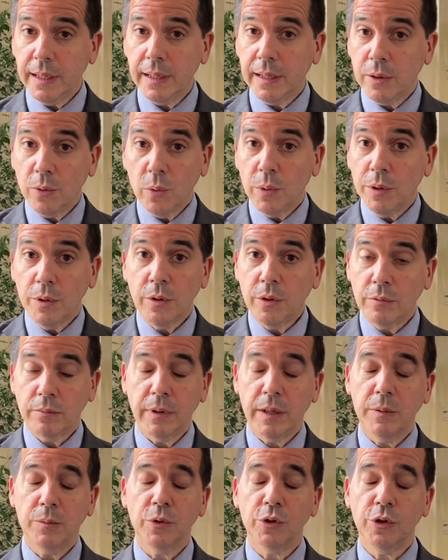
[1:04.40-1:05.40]
acuerdo
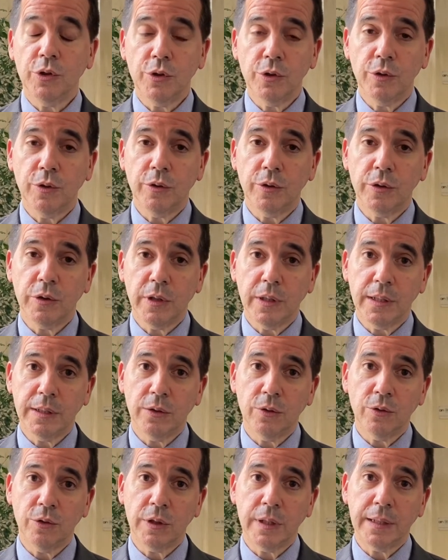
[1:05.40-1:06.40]
que hemos hecho con estas
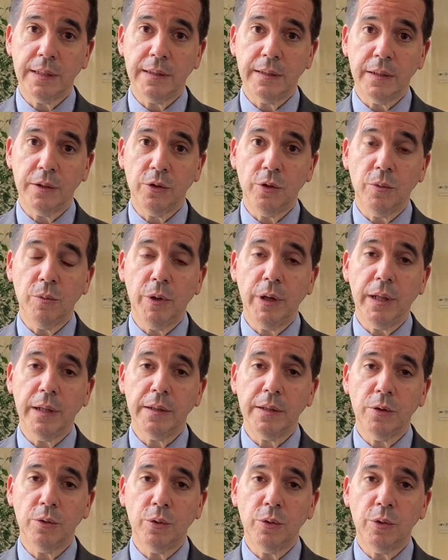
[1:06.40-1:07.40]
otras tres
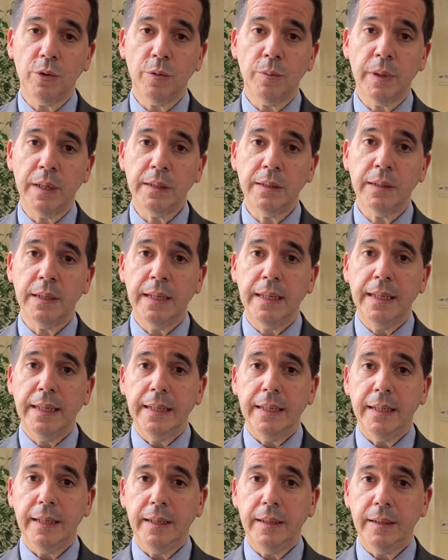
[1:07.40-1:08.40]
comunidades autónomas,
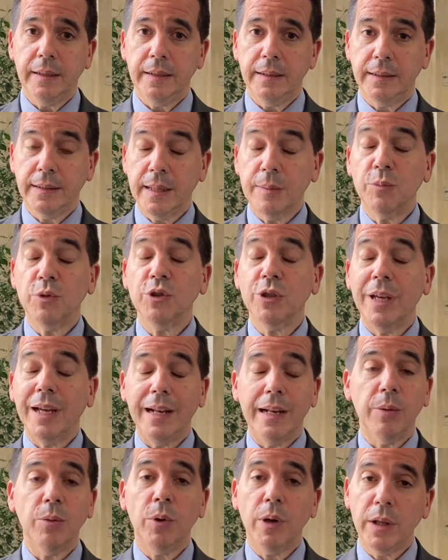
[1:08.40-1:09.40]
eh, estamos ya
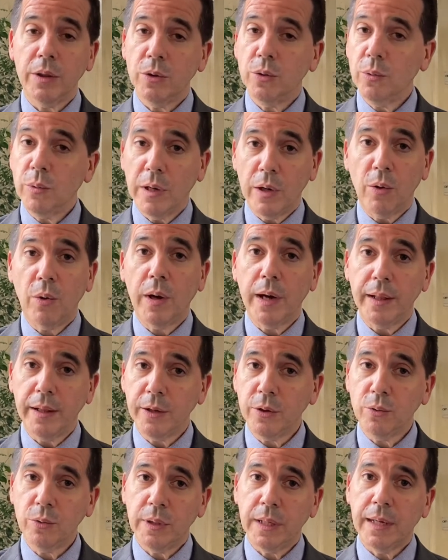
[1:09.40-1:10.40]
elaborando una hoja de
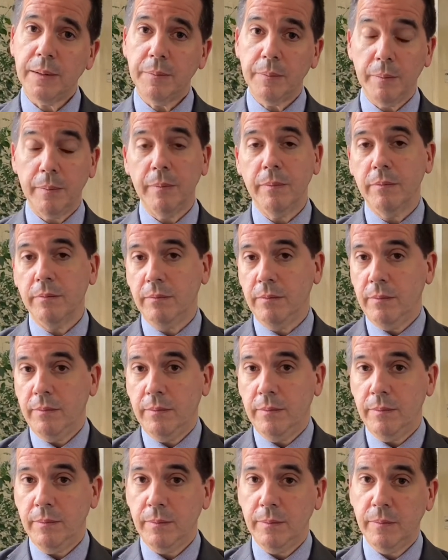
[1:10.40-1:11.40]
ruta
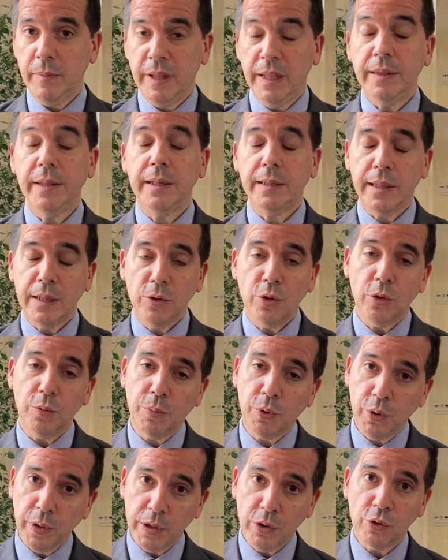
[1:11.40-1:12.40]
Mm, detectando
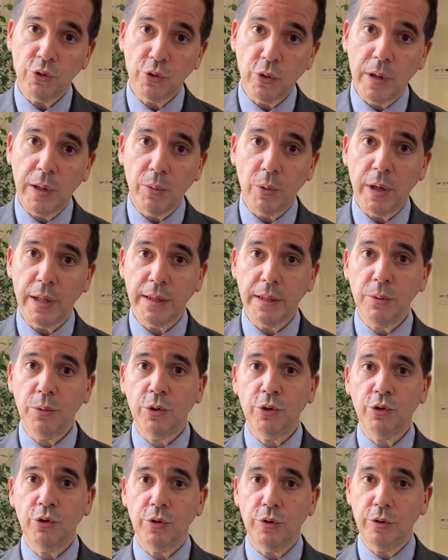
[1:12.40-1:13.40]
proyectos
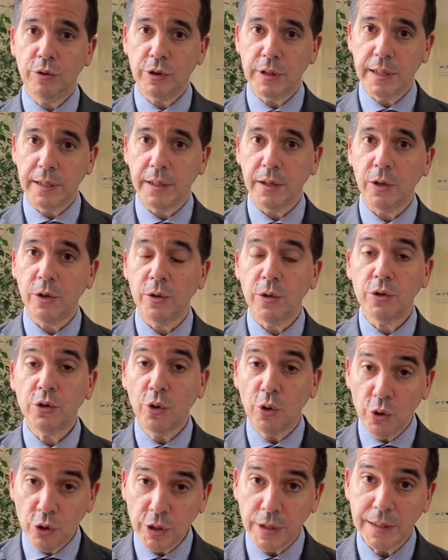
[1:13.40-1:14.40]
colaborativos con otras regiones,
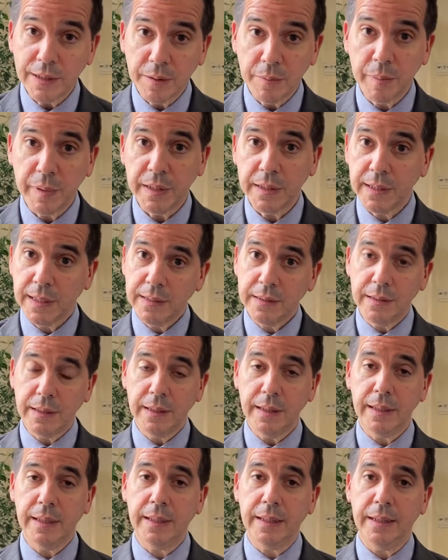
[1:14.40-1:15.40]
con otras empresas
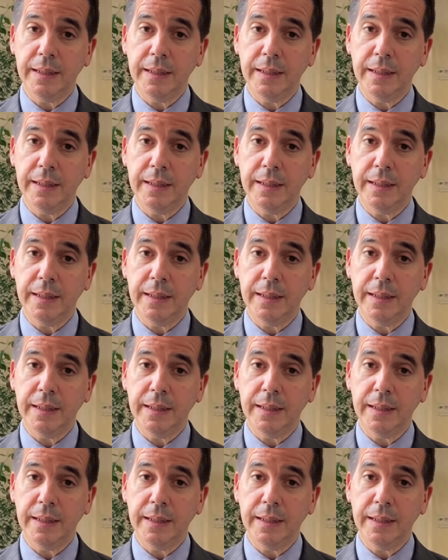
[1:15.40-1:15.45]
de,